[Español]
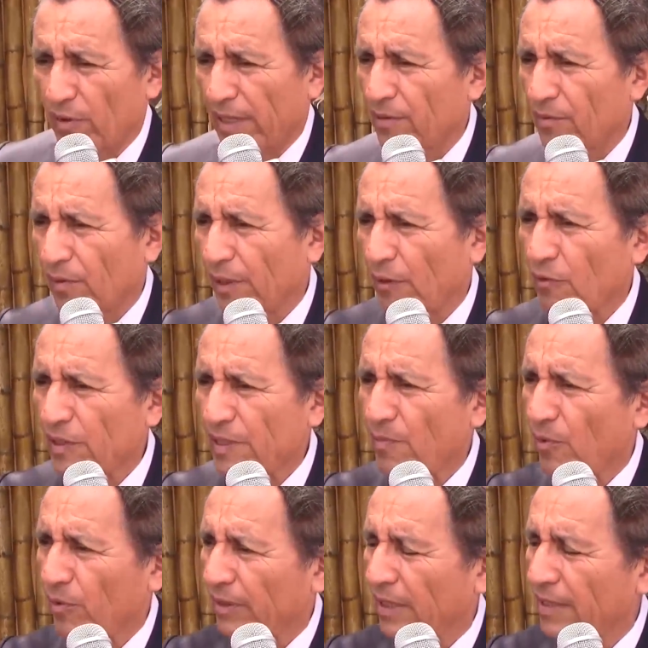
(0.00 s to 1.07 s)
tanto creo que es
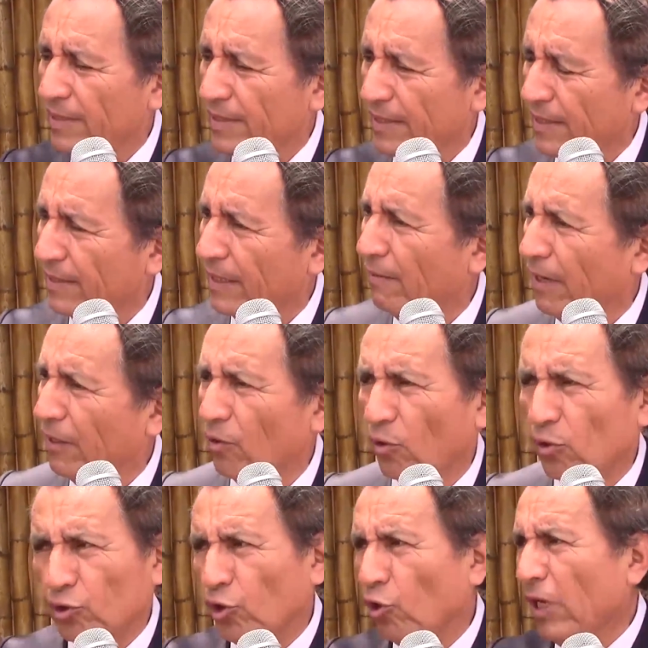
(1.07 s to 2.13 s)
importante seguir trabajando
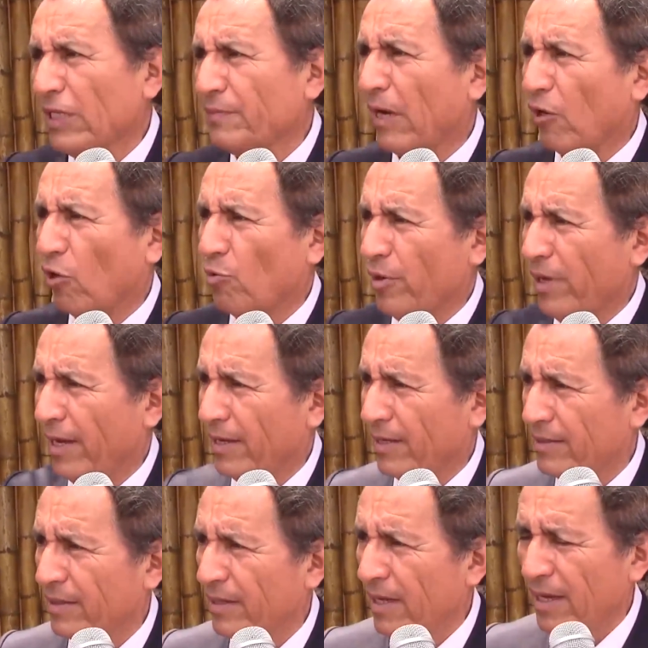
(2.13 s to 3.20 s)
con todas las
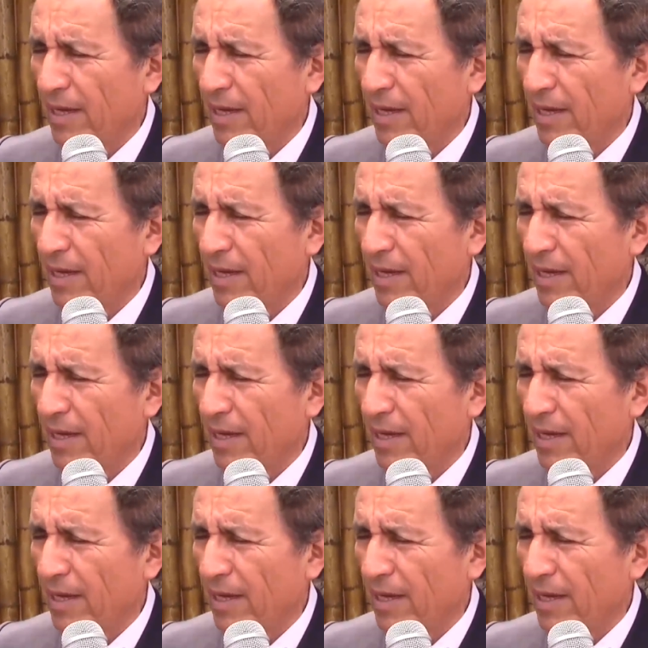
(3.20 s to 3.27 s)
mancomunidades.